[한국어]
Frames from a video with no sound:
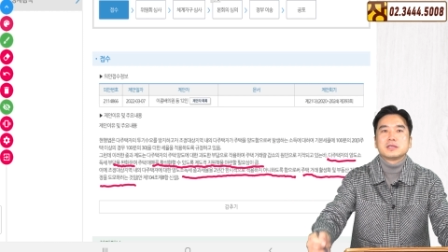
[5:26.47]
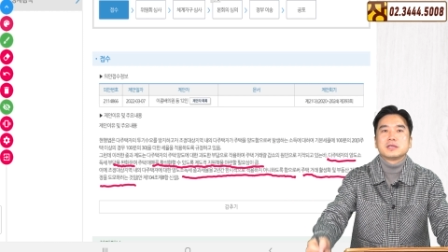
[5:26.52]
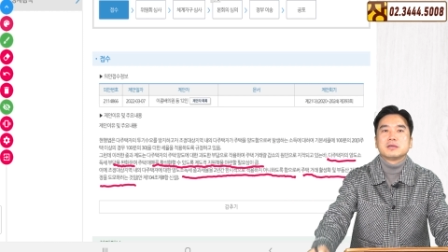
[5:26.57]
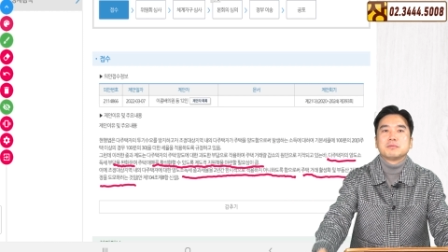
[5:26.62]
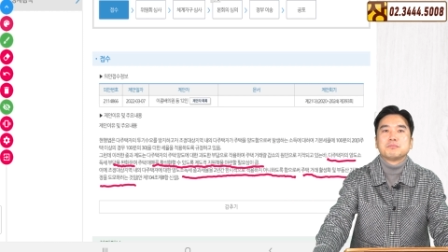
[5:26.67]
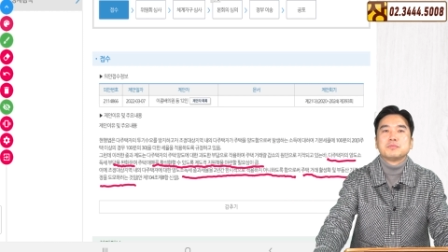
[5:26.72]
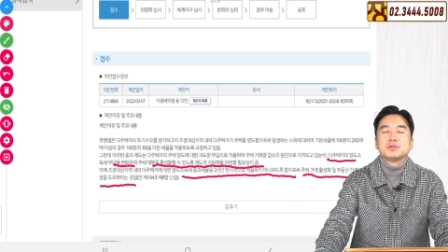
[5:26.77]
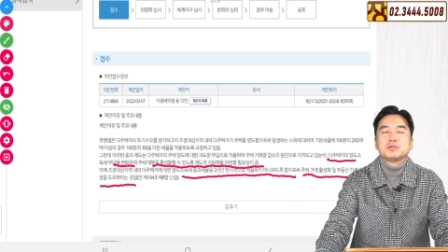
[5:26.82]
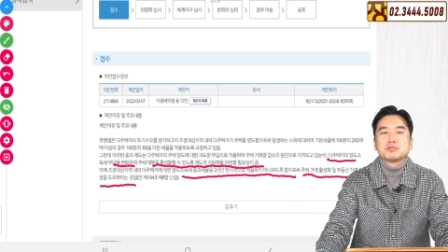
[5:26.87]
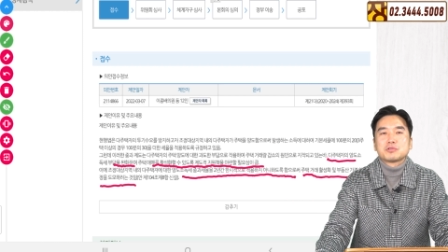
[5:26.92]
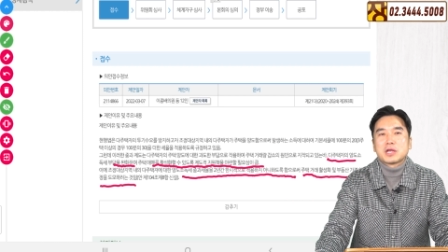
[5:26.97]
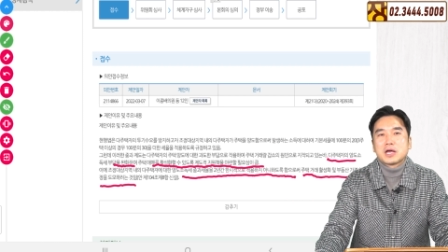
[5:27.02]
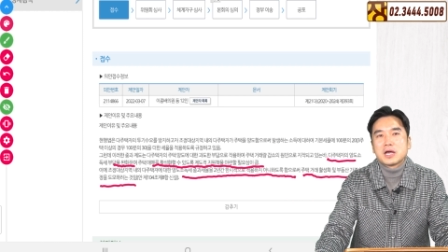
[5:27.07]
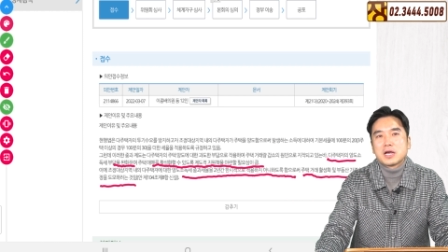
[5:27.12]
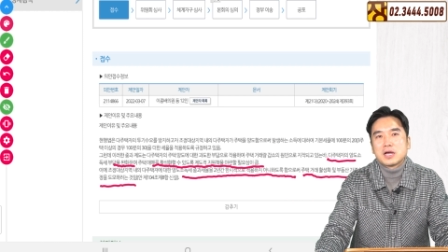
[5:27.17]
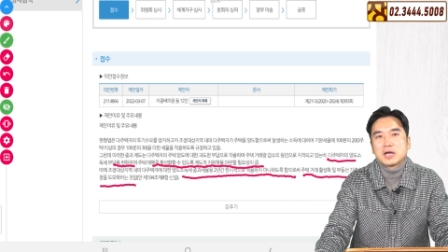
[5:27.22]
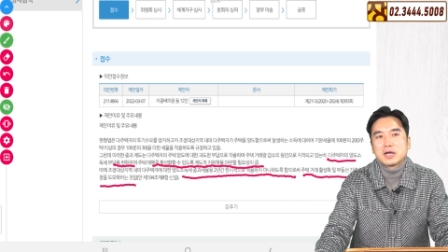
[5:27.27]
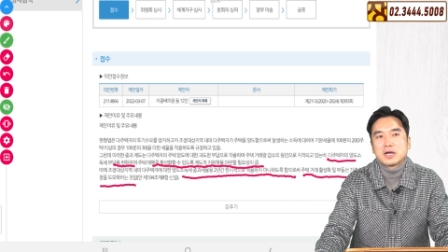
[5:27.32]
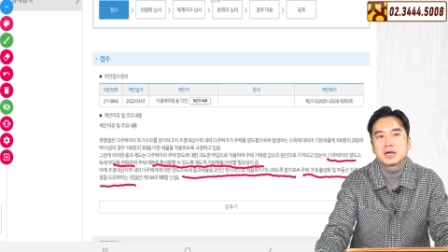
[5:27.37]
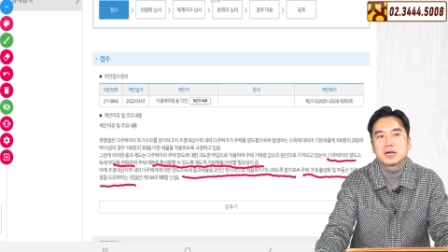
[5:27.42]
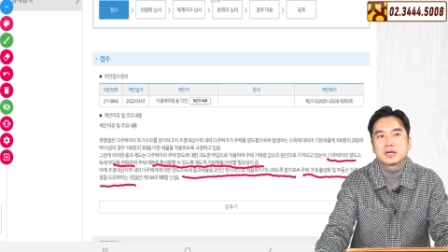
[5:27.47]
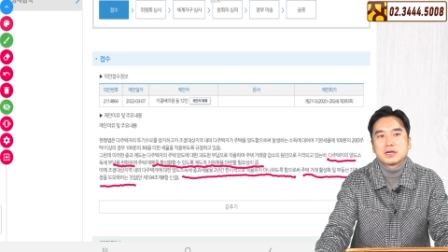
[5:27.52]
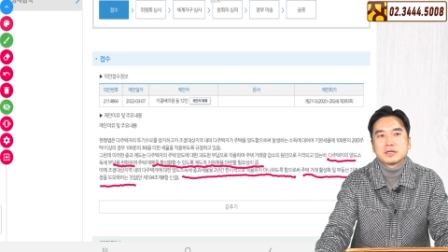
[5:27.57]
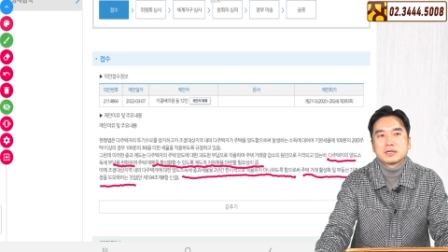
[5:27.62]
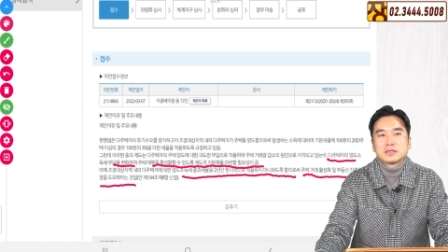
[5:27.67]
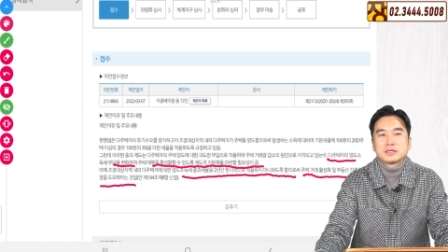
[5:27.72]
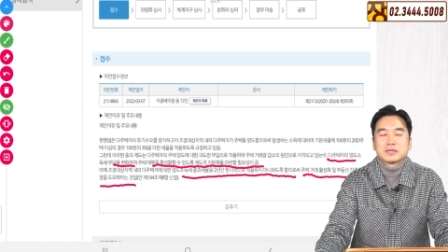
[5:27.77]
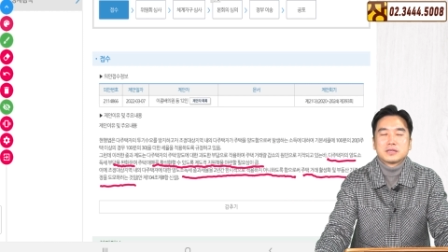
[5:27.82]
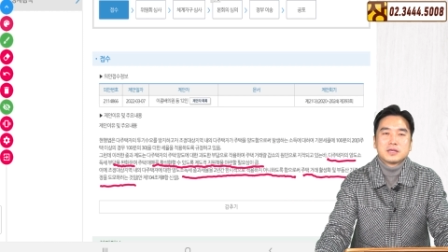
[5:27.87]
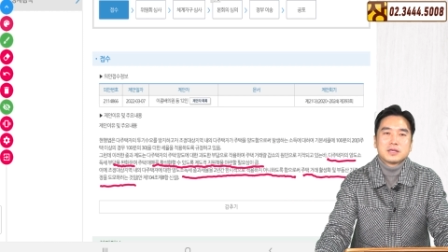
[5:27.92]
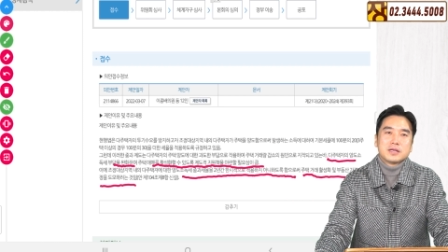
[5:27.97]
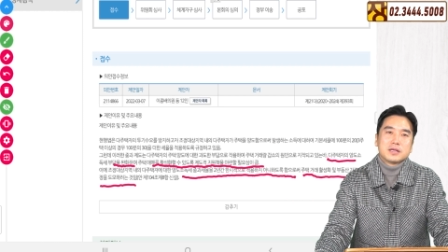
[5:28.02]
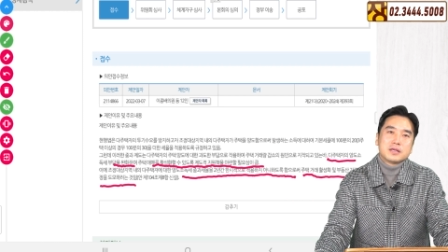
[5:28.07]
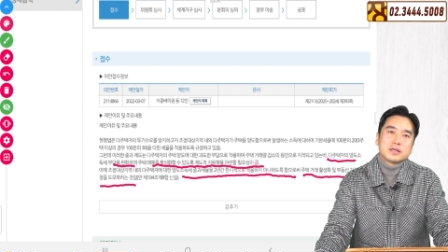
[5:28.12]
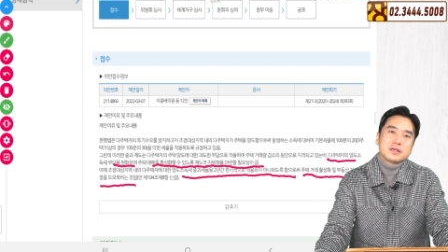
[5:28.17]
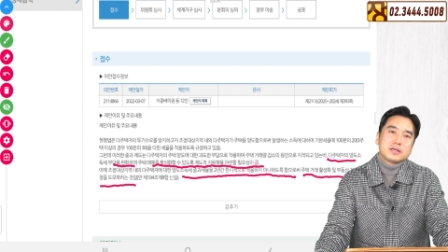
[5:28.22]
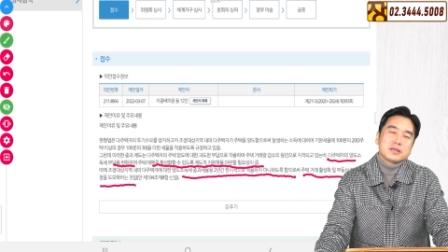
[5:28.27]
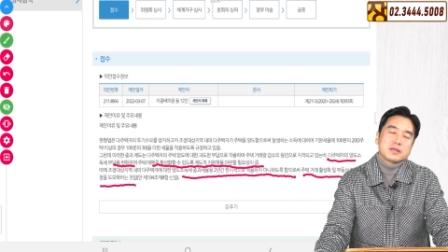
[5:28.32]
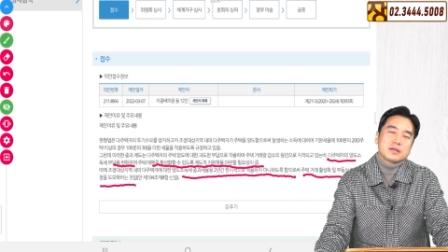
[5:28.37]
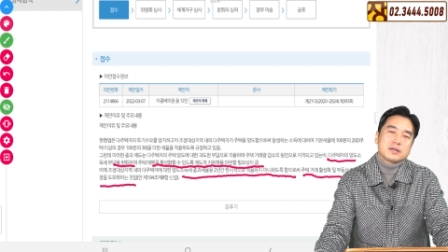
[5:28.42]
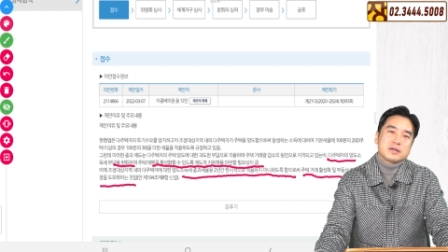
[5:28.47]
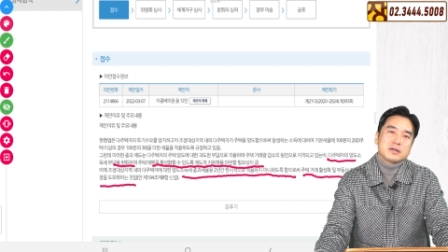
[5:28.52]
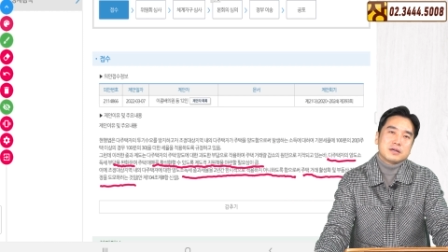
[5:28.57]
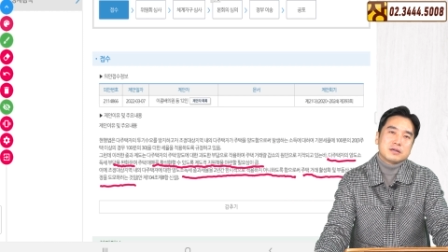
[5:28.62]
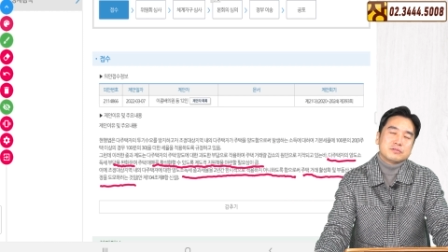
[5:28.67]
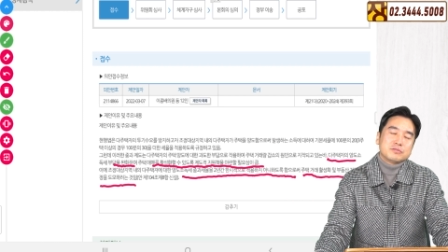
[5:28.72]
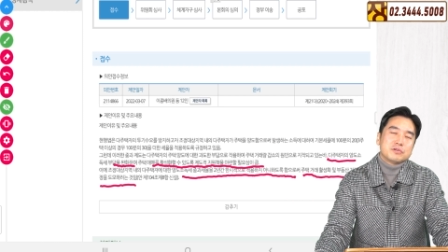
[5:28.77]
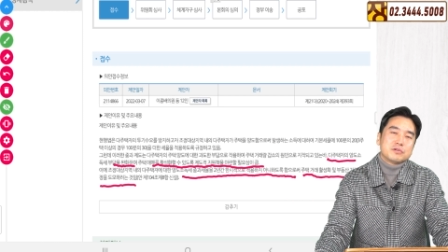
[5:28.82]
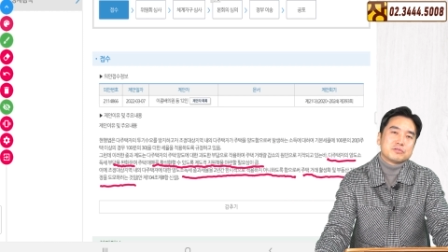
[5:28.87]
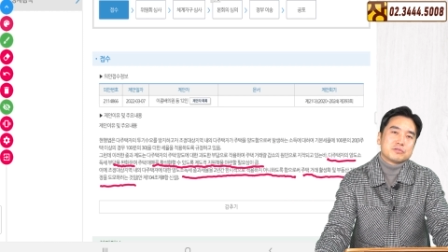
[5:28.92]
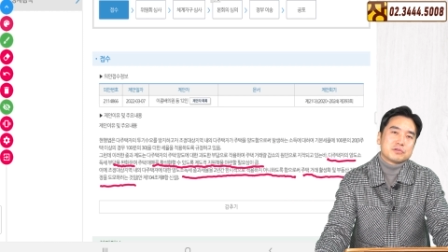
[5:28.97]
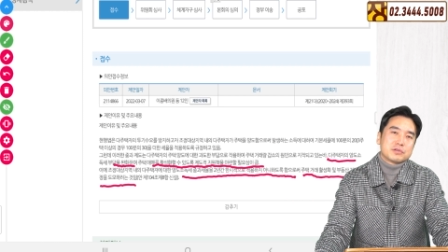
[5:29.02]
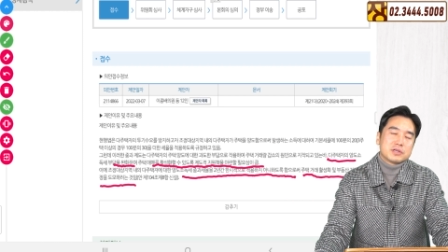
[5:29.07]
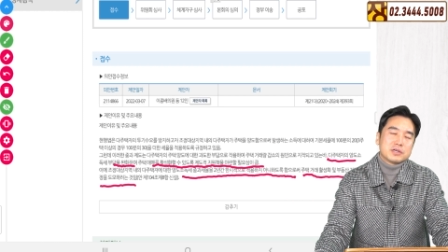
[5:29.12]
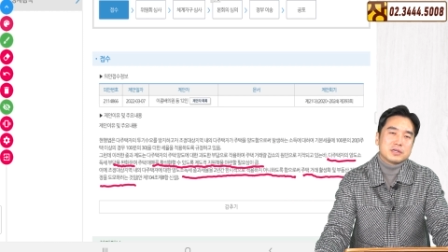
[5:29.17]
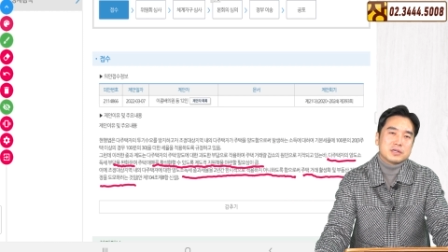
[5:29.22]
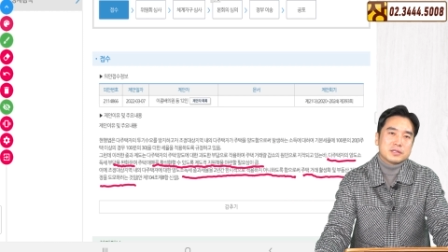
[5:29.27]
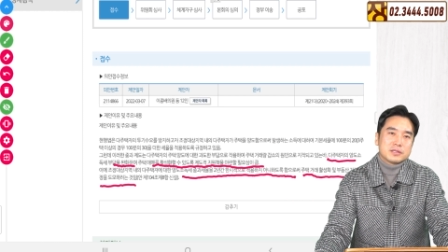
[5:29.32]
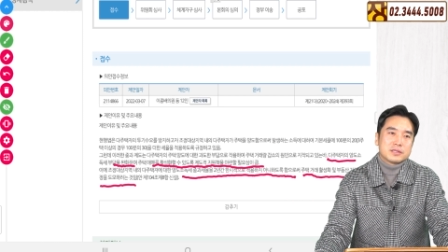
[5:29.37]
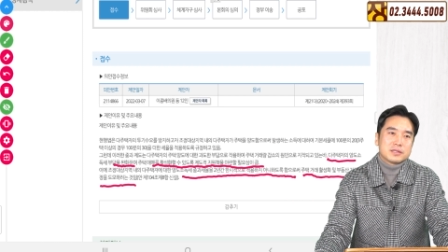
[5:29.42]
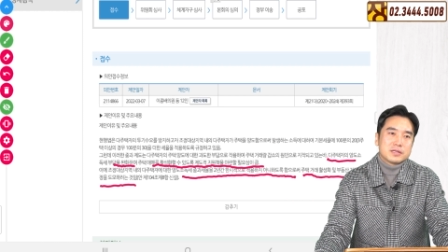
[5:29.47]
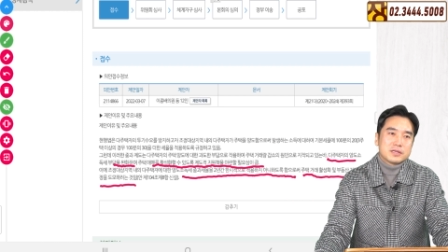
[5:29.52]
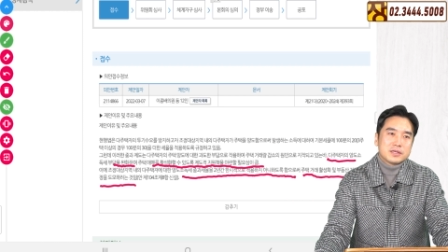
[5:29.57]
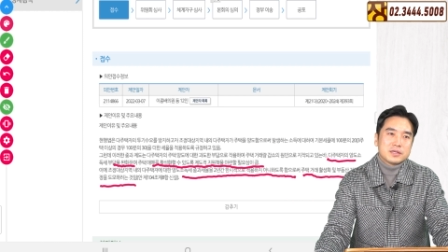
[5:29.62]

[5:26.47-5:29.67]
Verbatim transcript: 이 민주당 어, 의원들은